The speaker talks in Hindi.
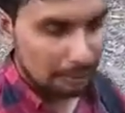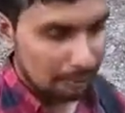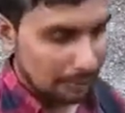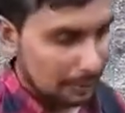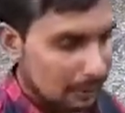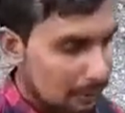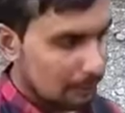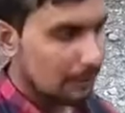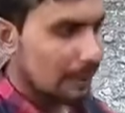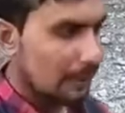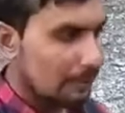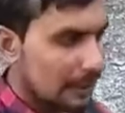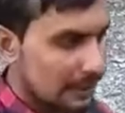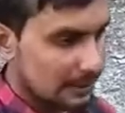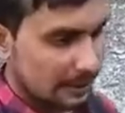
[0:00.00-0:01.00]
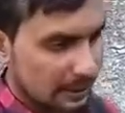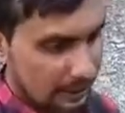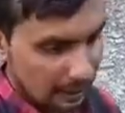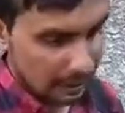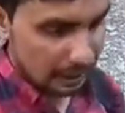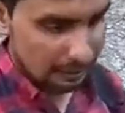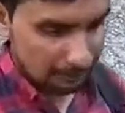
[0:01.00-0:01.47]
मुझे कमेंट बॉक्स के अंदर
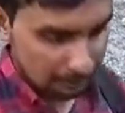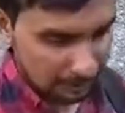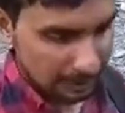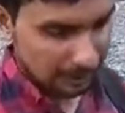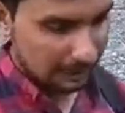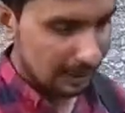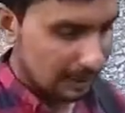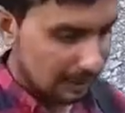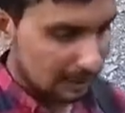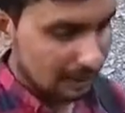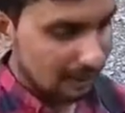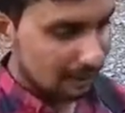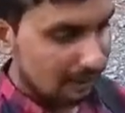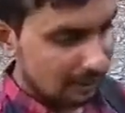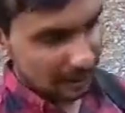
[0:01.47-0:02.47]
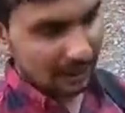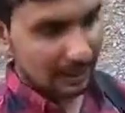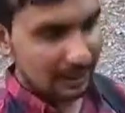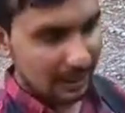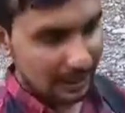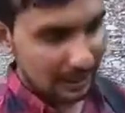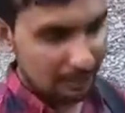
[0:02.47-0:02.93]
लाजमी बताइएगा और हाँ
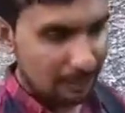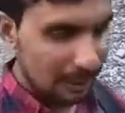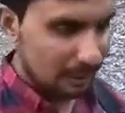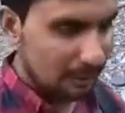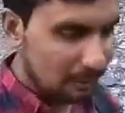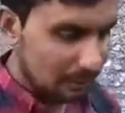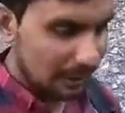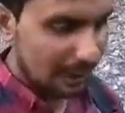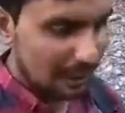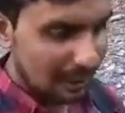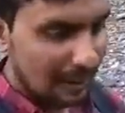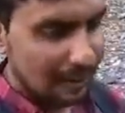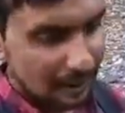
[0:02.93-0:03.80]
यार एक बात और है